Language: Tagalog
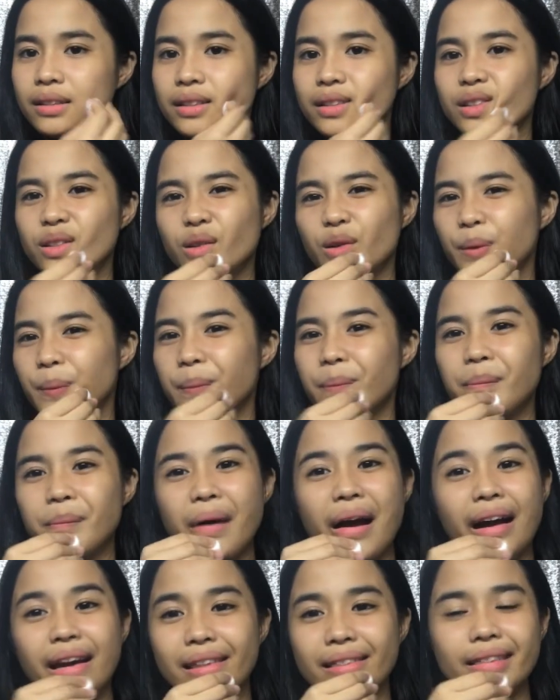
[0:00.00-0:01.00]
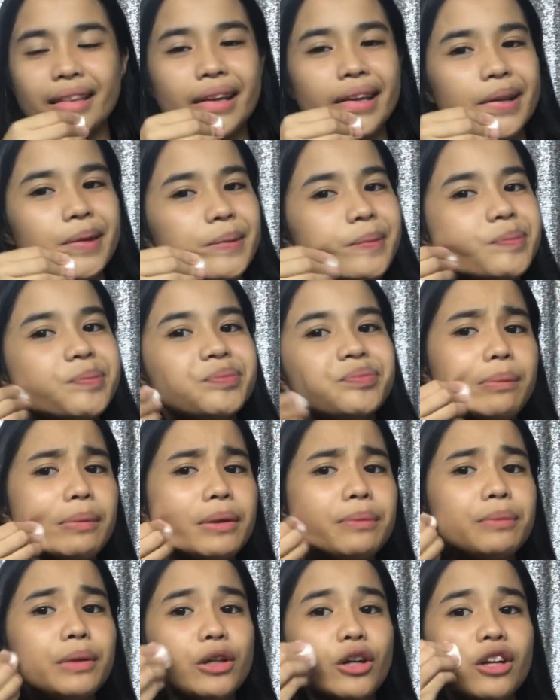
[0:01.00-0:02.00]
So, pangit din.
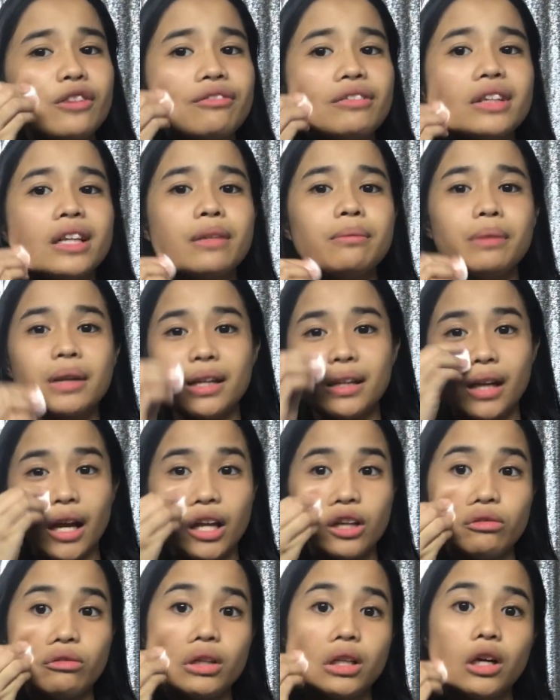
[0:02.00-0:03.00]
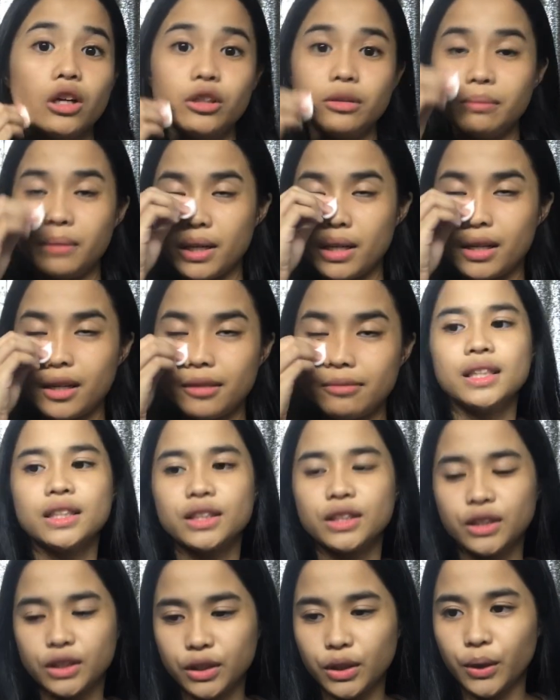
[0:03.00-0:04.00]
Dapat be confident pa rin kahit without makeup.
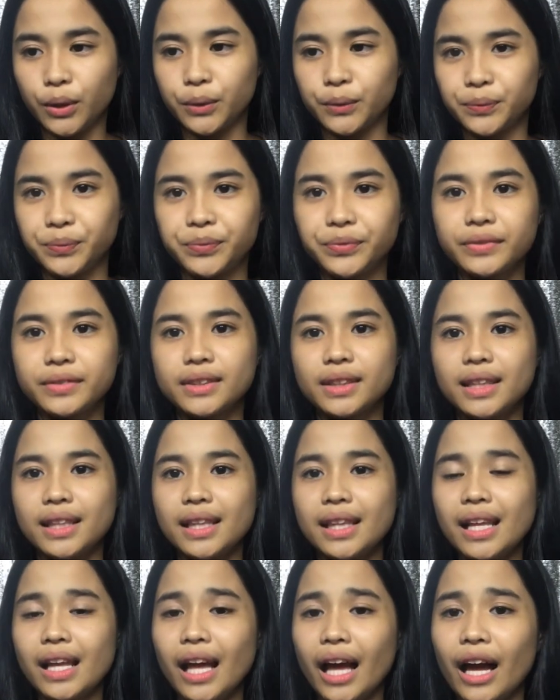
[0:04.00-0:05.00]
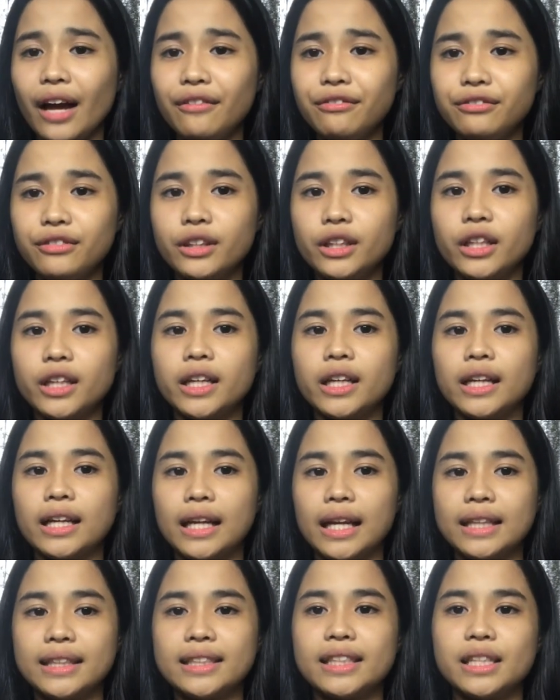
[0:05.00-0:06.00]
So, after
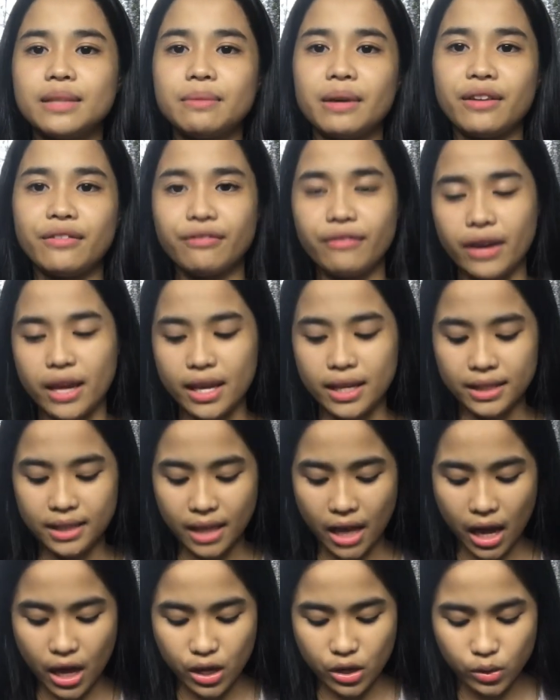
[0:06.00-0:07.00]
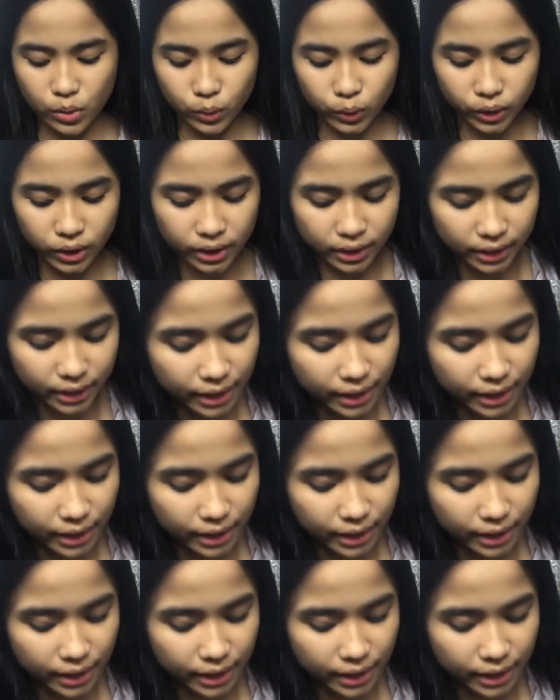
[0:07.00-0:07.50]
cleansing my face, I use